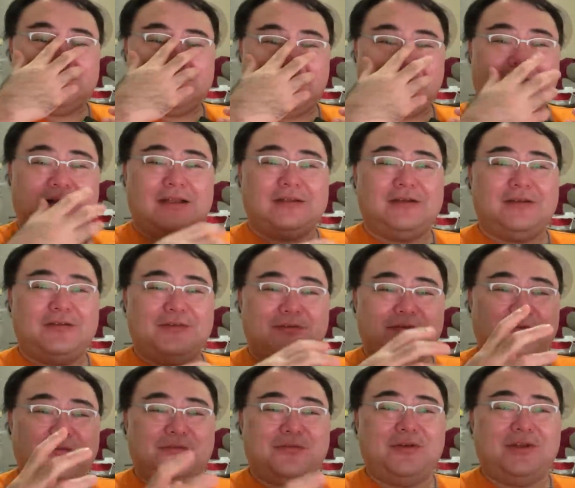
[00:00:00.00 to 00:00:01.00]
他呢
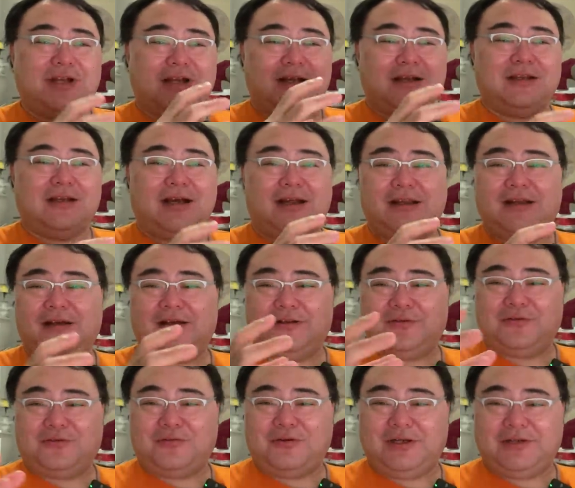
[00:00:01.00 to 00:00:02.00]
虽然干了很
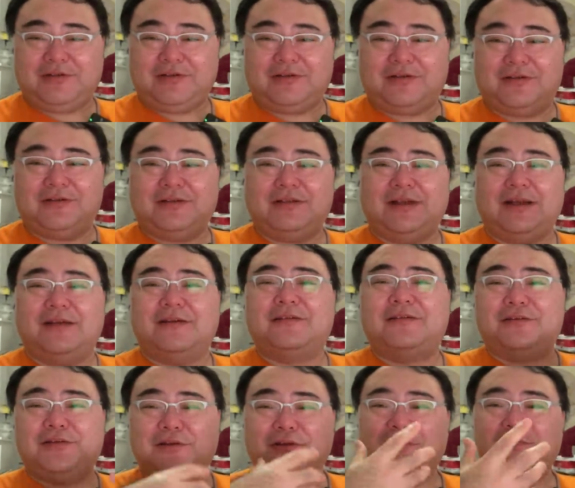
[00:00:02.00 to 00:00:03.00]
多坏事儿，但
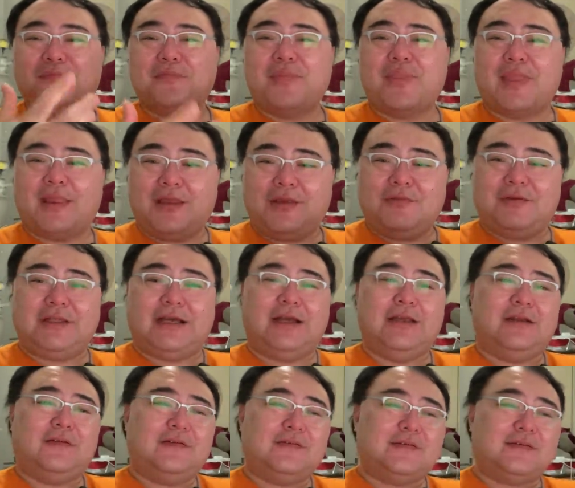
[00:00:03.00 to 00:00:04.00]
是呢，因为他
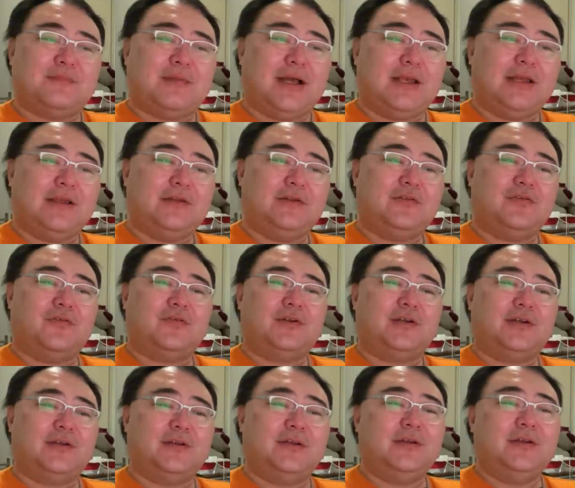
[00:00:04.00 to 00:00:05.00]
也是司马炎的宠
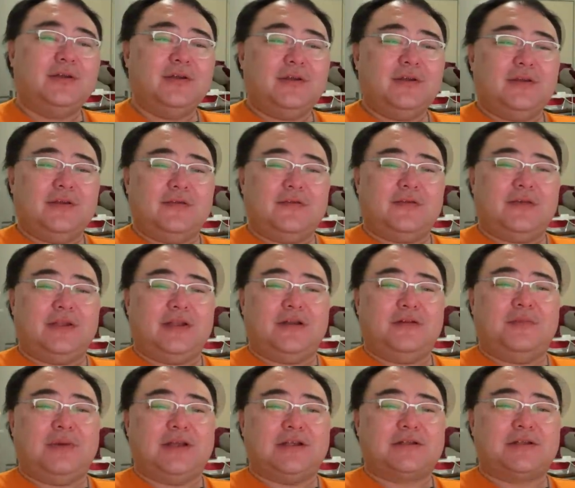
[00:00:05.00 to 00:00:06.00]
臣，所以他
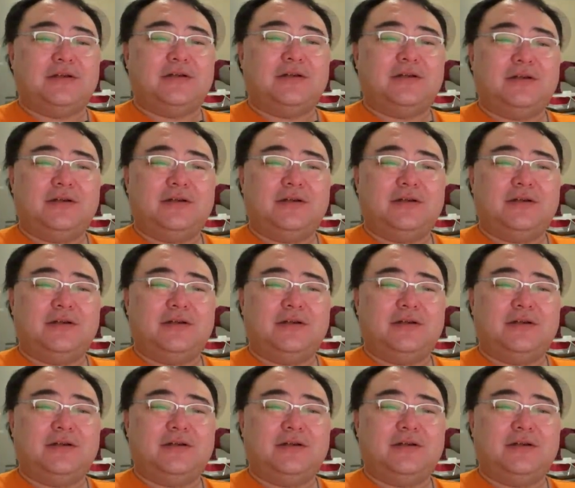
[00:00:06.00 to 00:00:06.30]
就没事儿。